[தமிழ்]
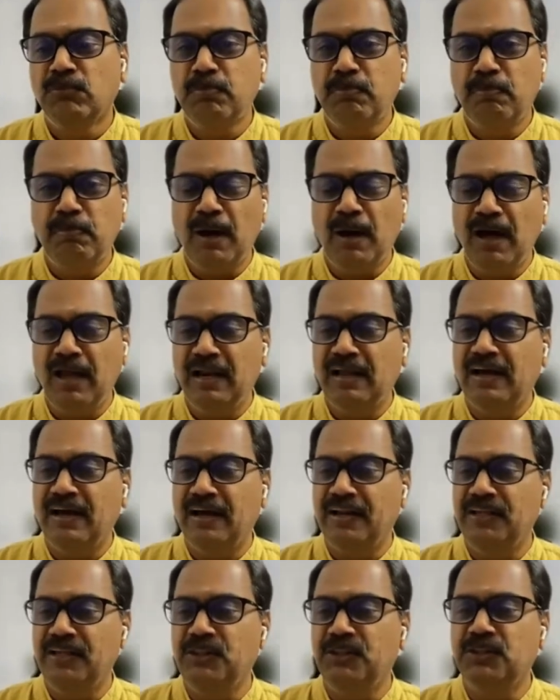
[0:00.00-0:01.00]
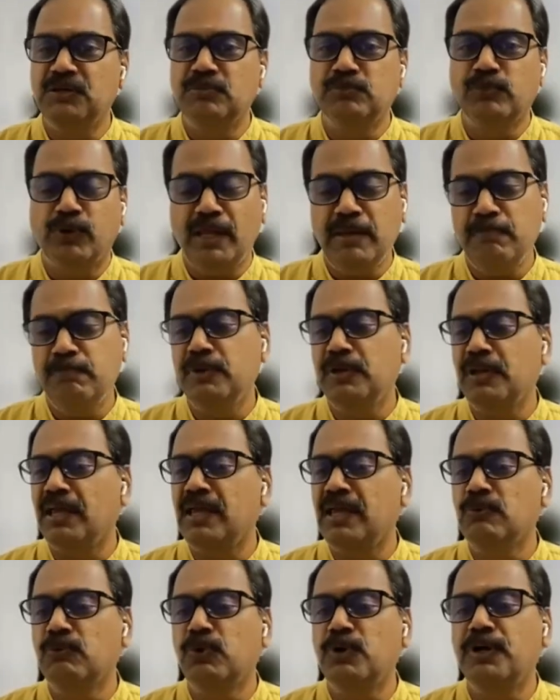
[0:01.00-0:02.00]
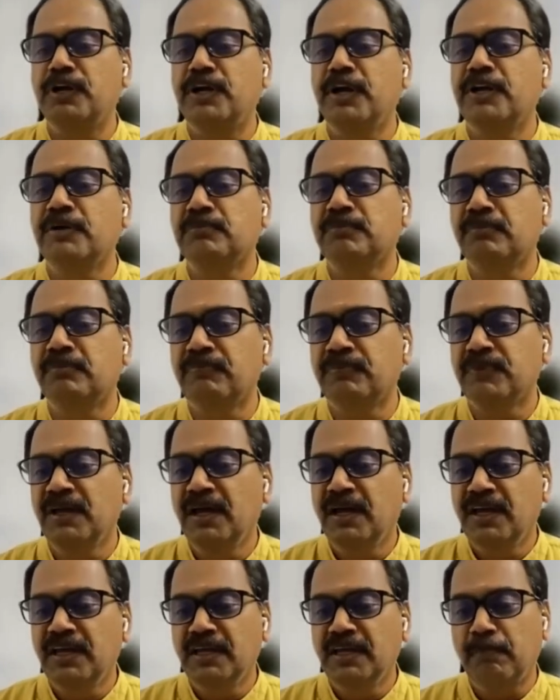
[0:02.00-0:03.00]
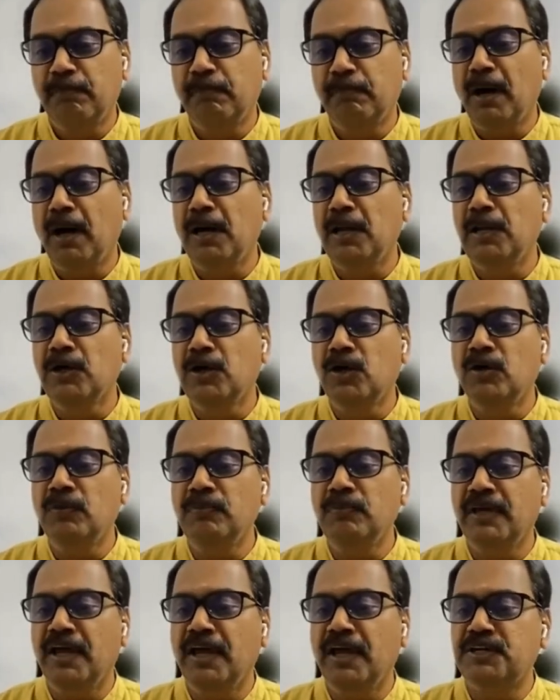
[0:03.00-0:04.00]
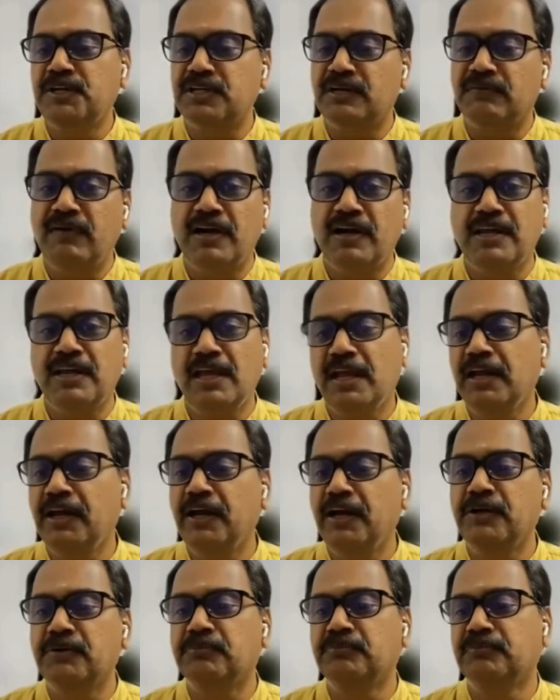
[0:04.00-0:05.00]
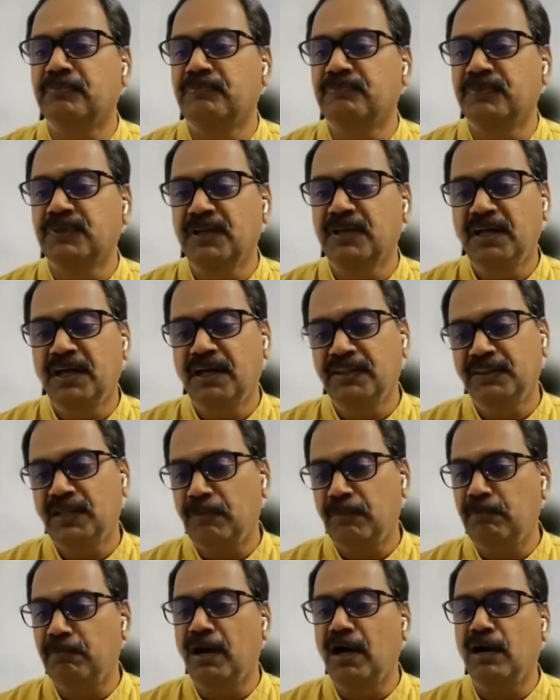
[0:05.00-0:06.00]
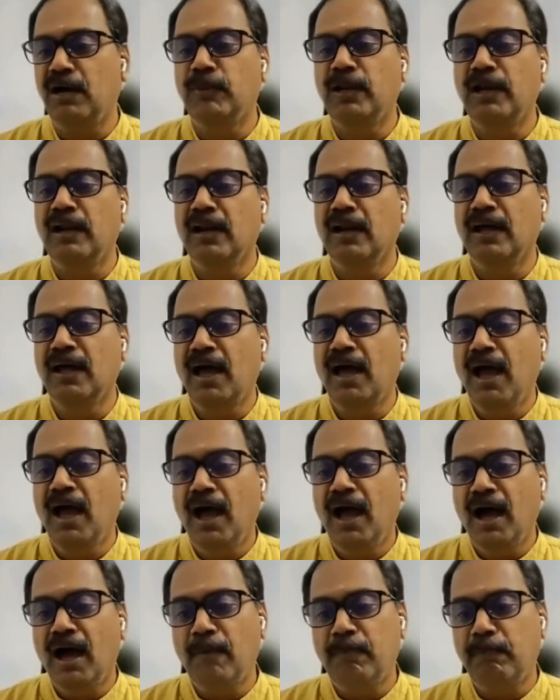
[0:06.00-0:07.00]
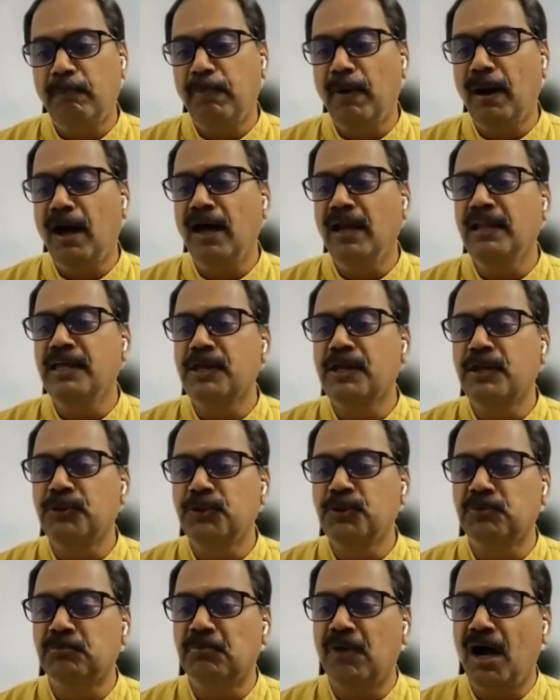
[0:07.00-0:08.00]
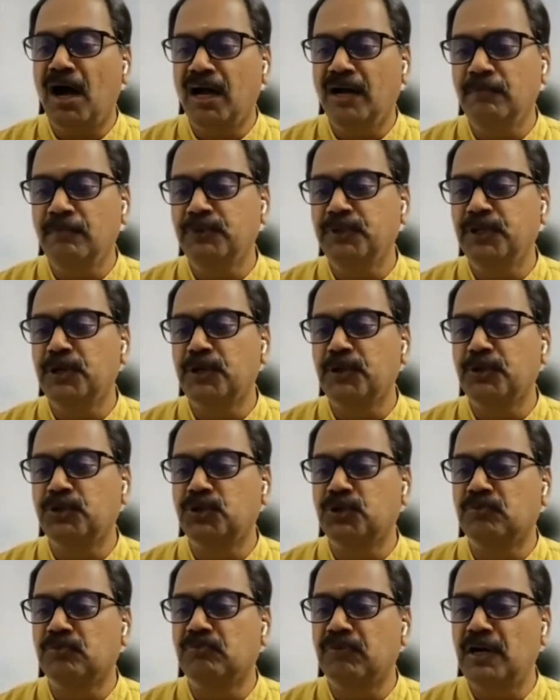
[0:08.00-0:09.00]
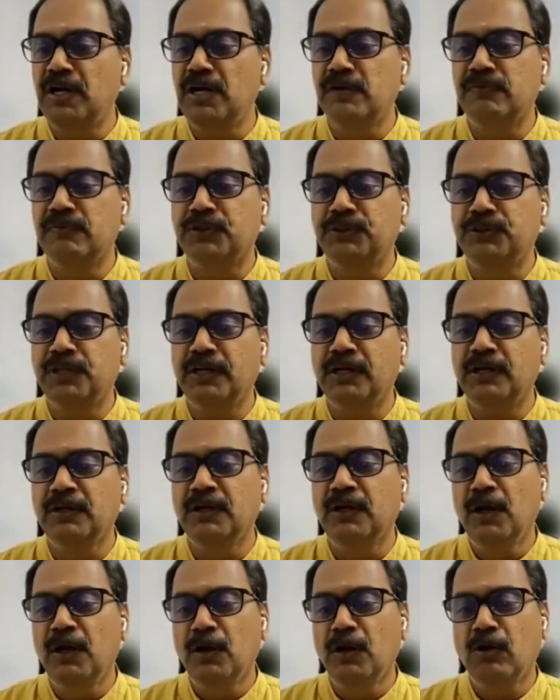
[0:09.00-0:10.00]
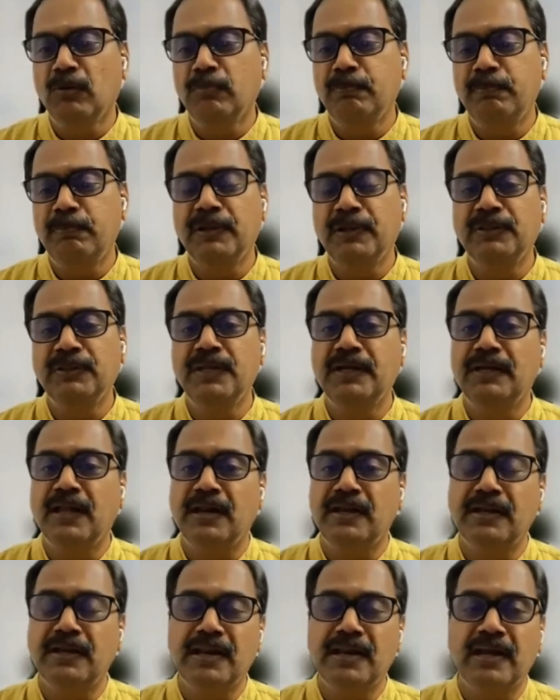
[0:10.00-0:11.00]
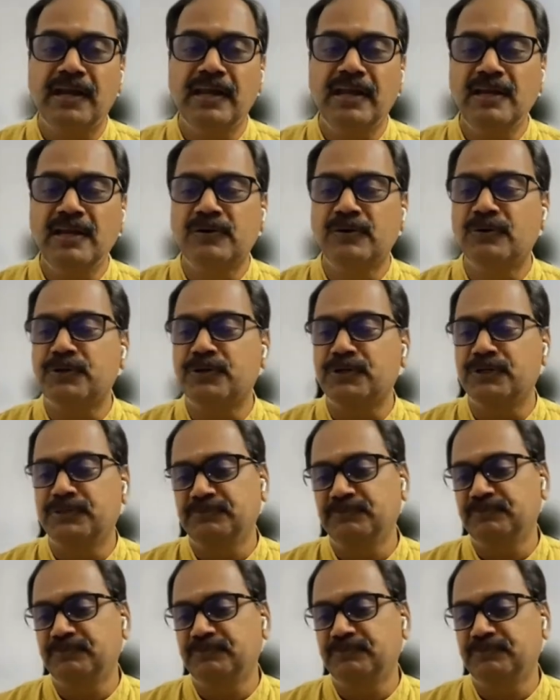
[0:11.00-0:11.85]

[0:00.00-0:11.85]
முப்பால் கரைத்து முனைப்பினை ஊட்டிடும் எப்பாலுக்கும் ஏற்றபடி ஏகிடும் தப்பாமல் அப்பால் இருந்தும் அகம் திருத்தும் வள்ளுவத்தில் கொப்பெந்த நன்னறினை கூறு